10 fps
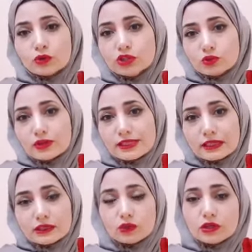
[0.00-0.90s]
ويتوزع
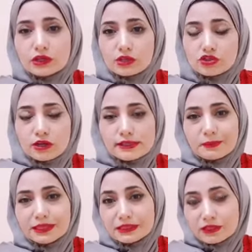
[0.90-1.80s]
لكل الاشخاص
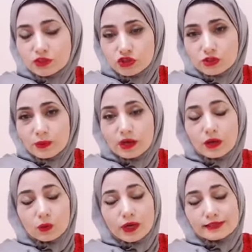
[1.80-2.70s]
بعد الاجتماع
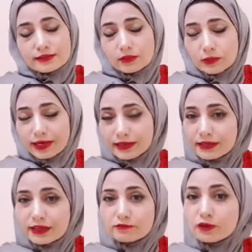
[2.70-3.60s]
وحسوي
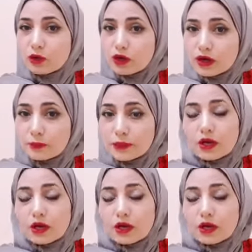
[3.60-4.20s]
عليها فولو اب